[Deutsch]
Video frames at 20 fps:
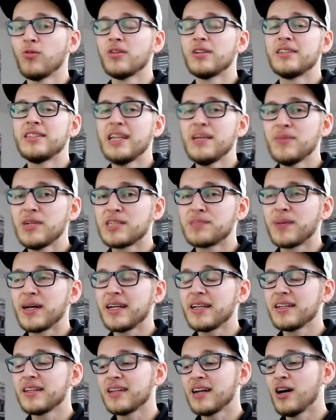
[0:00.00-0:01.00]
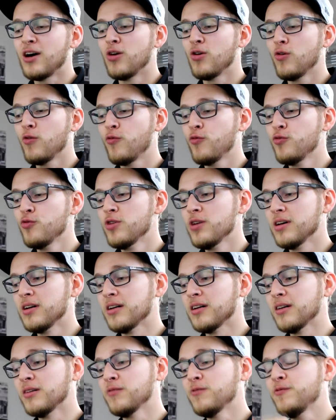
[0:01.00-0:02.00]
und dementsprechend auch
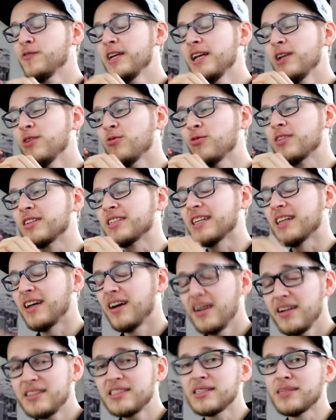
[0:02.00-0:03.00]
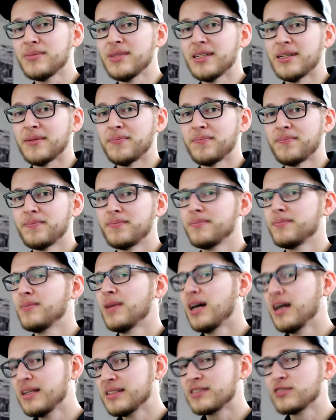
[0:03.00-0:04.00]
für viel unterhaltsamer
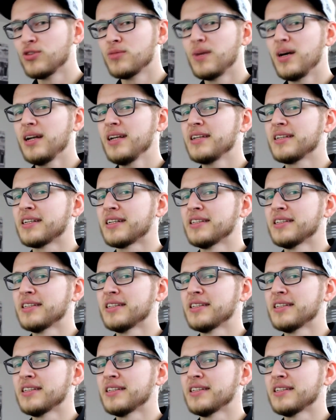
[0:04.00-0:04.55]
als normale